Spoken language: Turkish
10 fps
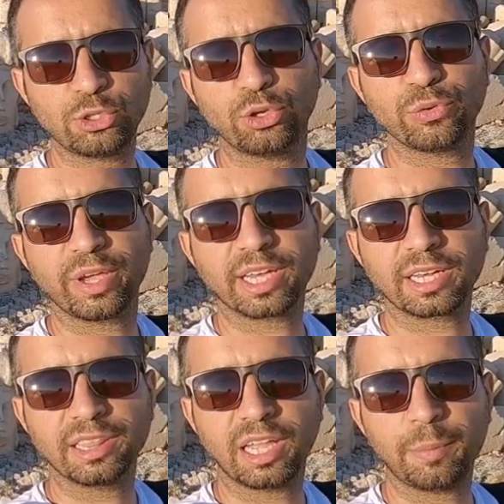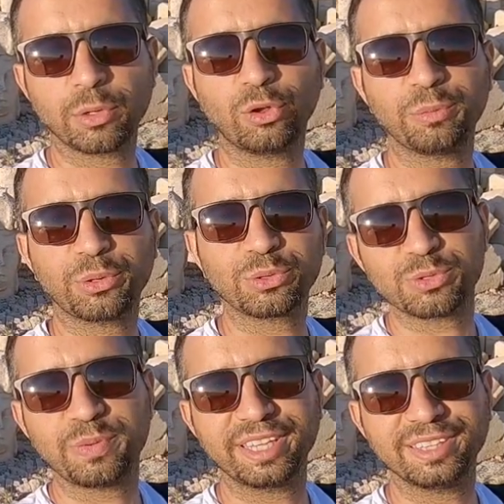Reşon Duray kanalına abone olmayı
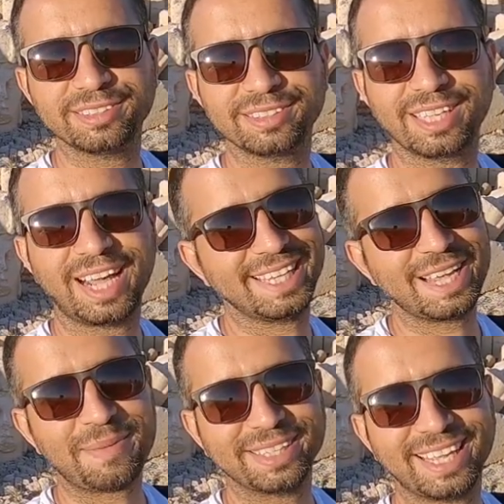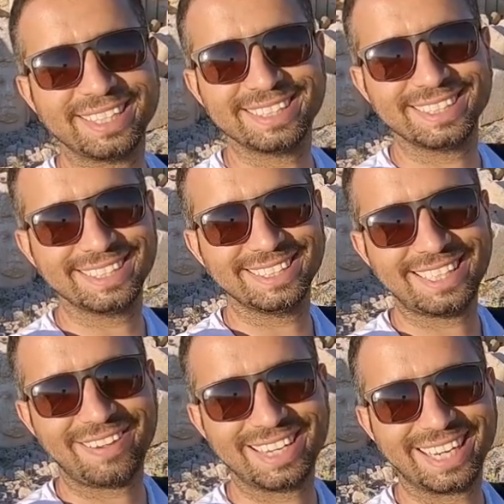unutmayın. Adıyaman'dan
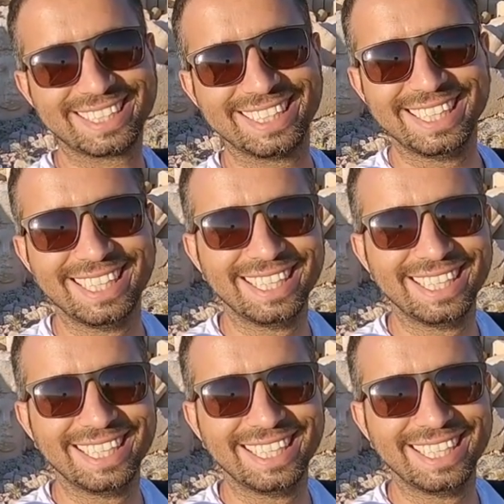sevgiler.